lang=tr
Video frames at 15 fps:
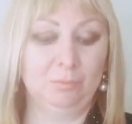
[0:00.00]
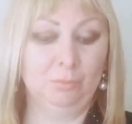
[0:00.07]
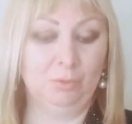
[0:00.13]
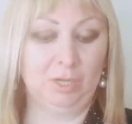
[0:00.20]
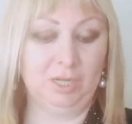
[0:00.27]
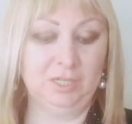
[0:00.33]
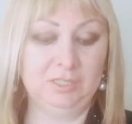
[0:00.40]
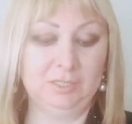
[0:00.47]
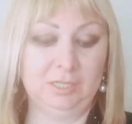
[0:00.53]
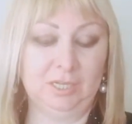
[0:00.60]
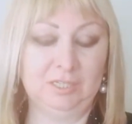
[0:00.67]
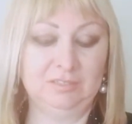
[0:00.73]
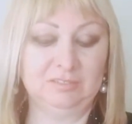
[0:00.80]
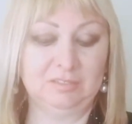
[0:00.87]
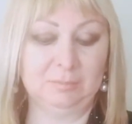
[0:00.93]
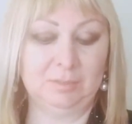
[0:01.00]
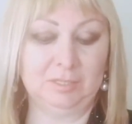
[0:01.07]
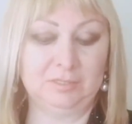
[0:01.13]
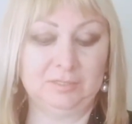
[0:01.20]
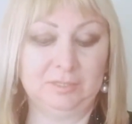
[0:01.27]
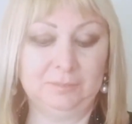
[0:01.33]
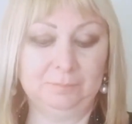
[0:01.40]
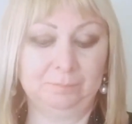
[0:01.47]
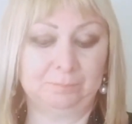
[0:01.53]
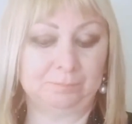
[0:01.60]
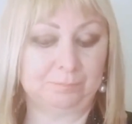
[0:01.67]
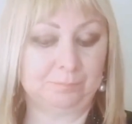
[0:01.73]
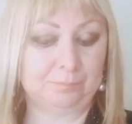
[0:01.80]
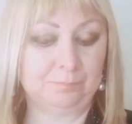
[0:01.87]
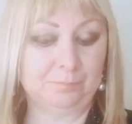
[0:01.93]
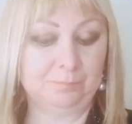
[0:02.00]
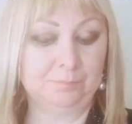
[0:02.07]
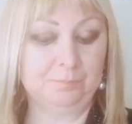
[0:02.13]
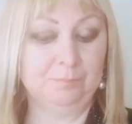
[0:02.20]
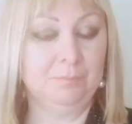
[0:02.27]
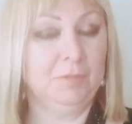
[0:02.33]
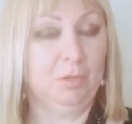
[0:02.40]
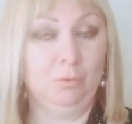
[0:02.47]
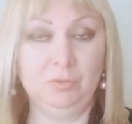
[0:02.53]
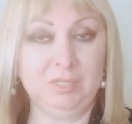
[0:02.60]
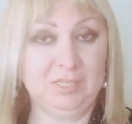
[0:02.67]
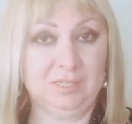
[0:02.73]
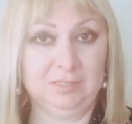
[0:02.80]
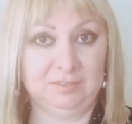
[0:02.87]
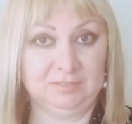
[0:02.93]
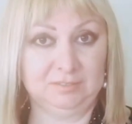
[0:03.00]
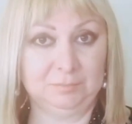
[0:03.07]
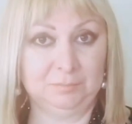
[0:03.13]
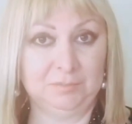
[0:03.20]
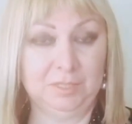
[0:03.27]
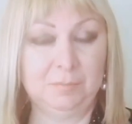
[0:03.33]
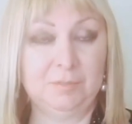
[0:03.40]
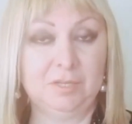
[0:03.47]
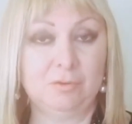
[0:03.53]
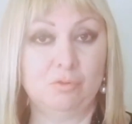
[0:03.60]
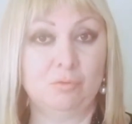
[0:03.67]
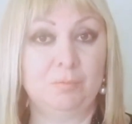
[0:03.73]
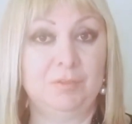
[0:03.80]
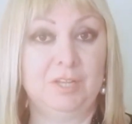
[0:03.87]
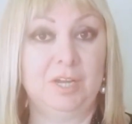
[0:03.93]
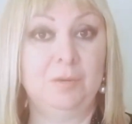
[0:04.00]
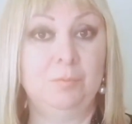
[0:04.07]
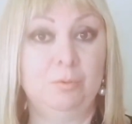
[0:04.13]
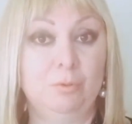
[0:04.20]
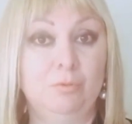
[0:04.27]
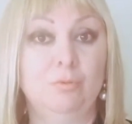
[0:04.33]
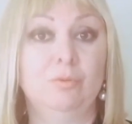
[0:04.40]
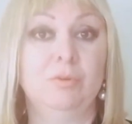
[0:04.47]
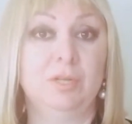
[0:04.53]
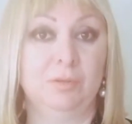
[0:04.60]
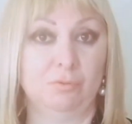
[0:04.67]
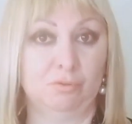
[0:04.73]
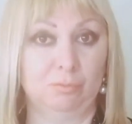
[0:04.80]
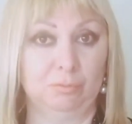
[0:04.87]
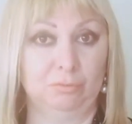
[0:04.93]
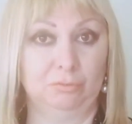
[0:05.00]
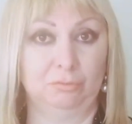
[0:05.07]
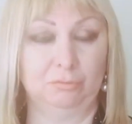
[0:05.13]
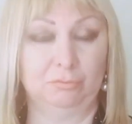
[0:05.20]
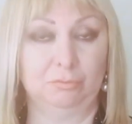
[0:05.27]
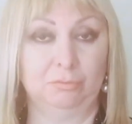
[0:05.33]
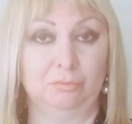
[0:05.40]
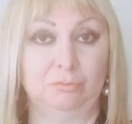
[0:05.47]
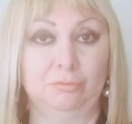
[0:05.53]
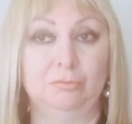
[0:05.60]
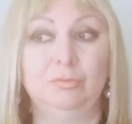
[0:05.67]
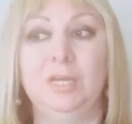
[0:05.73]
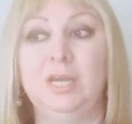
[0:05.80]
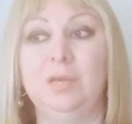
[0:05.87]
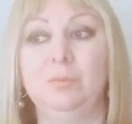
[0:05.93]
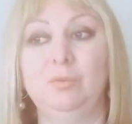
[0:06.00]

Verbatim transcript: Bu ay aynı zamanda 12 Kasım'da bir Jüpiter-Plüton kavuşumu söz konusu.